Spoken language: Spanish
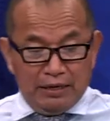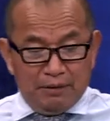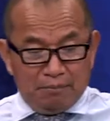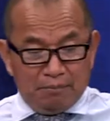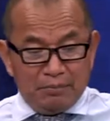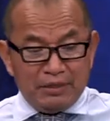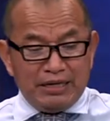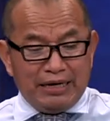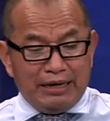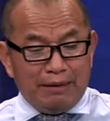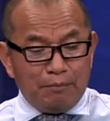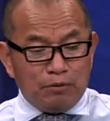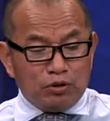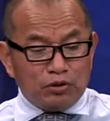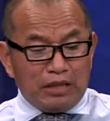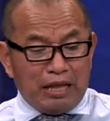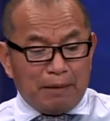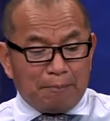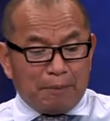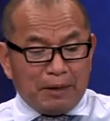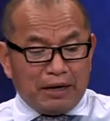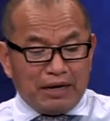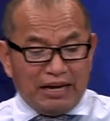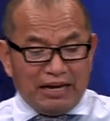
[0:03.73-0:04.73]
Miramos
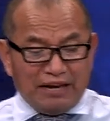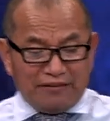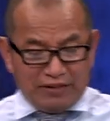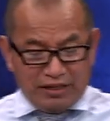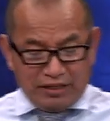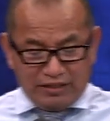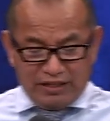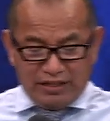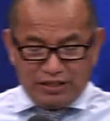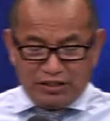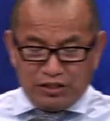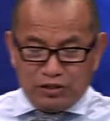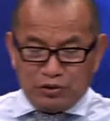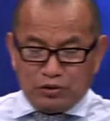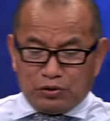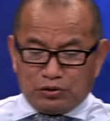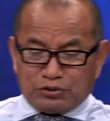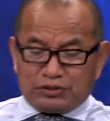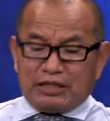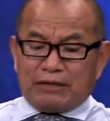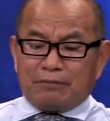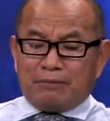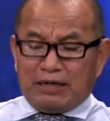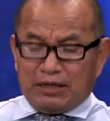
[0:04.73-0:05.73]
la palabra de
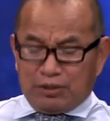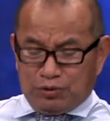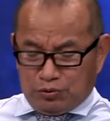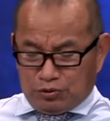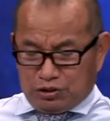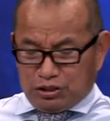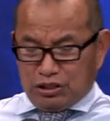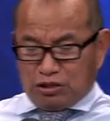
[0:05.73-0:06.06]
Dios, hermanos,